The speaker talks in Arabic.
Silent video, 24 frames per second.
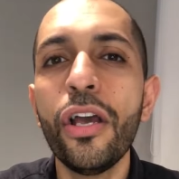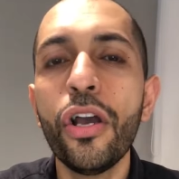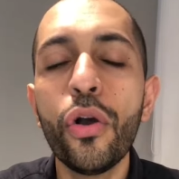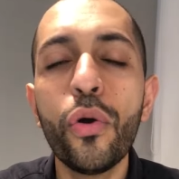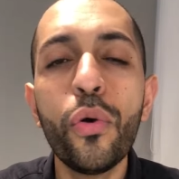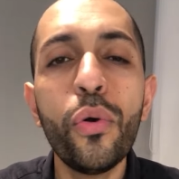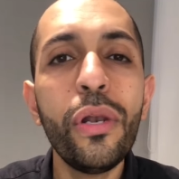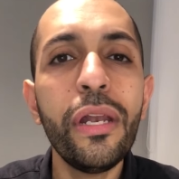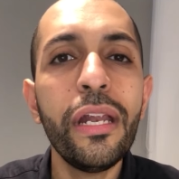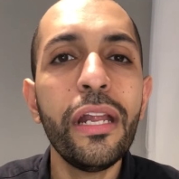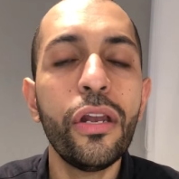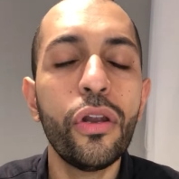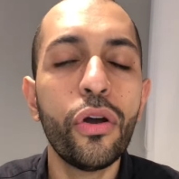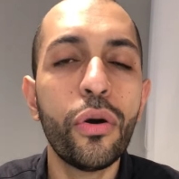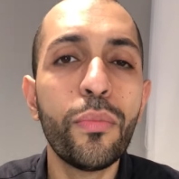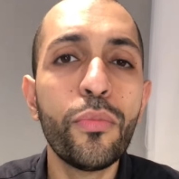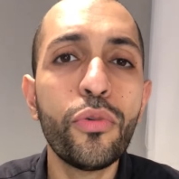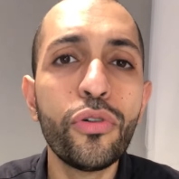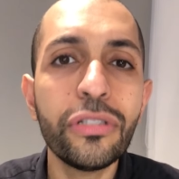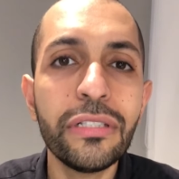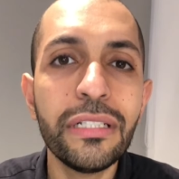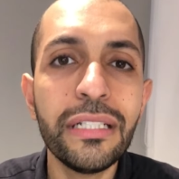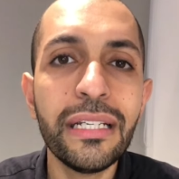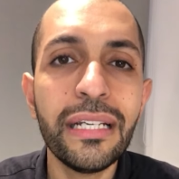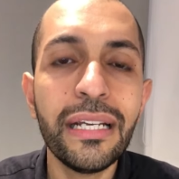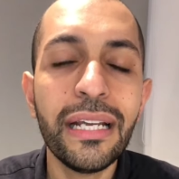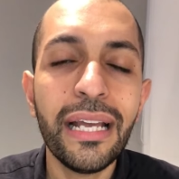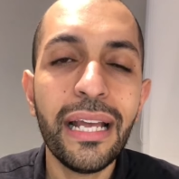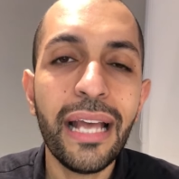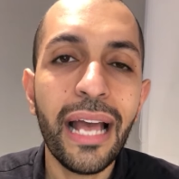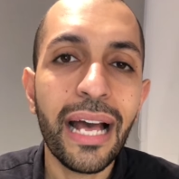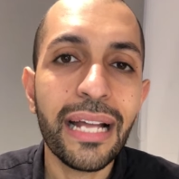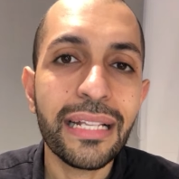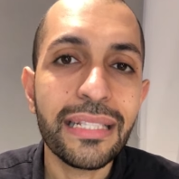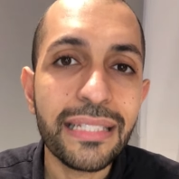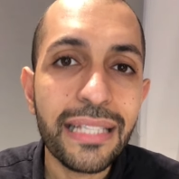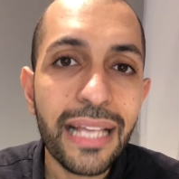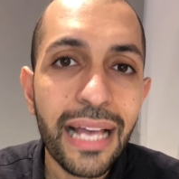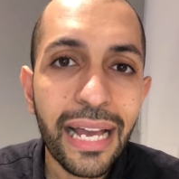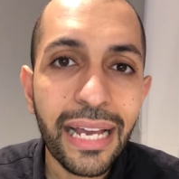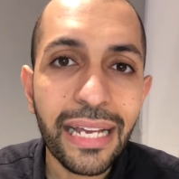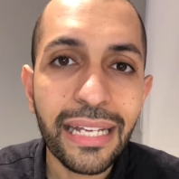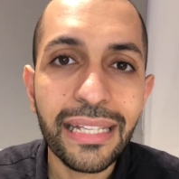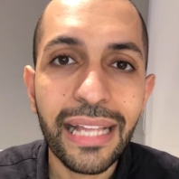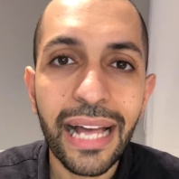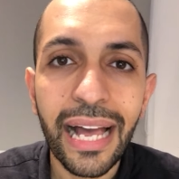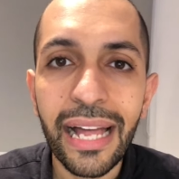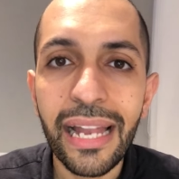كل الامور دي
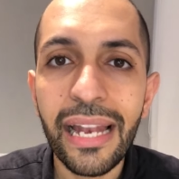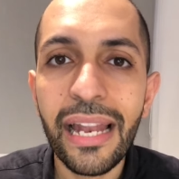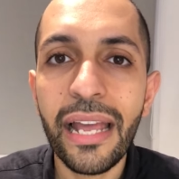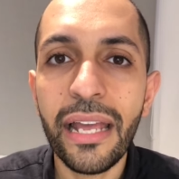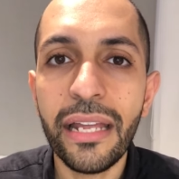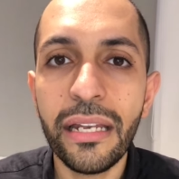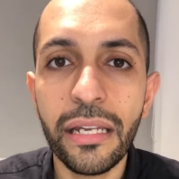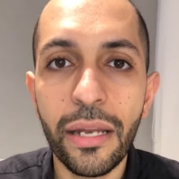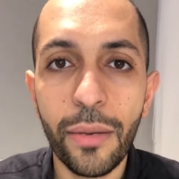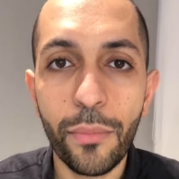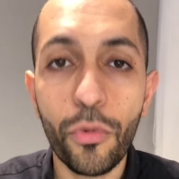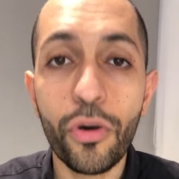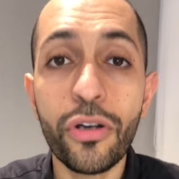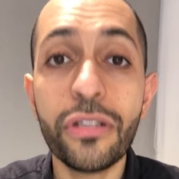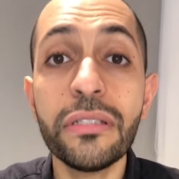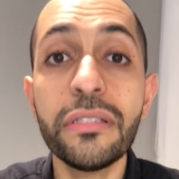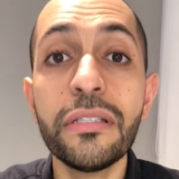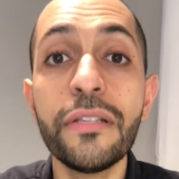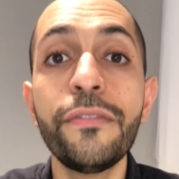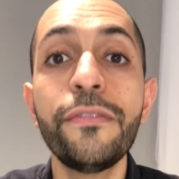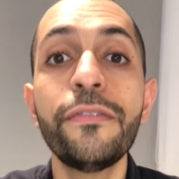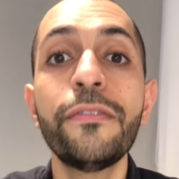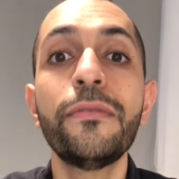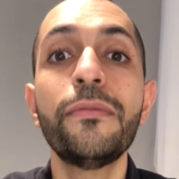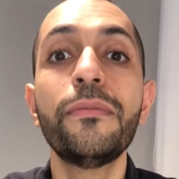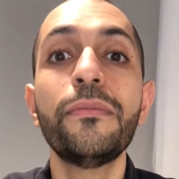هتساعد على ان الموظف